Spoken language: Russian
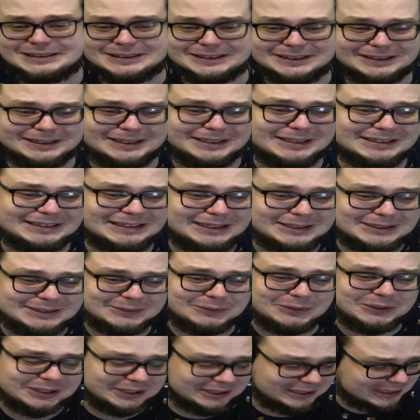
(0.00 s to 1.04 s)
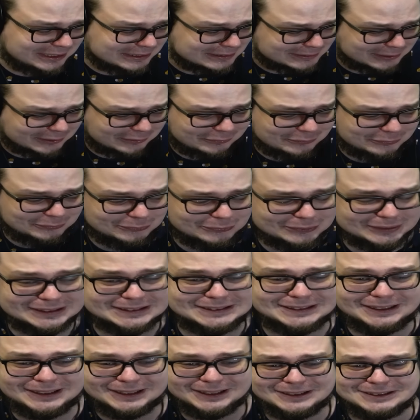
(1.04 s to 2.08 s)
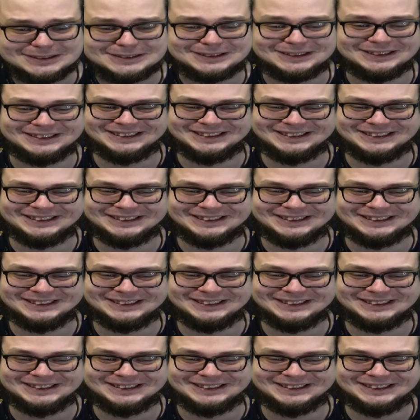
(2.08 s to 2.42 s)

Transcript: э, взять у Игоря интервью, так сказать,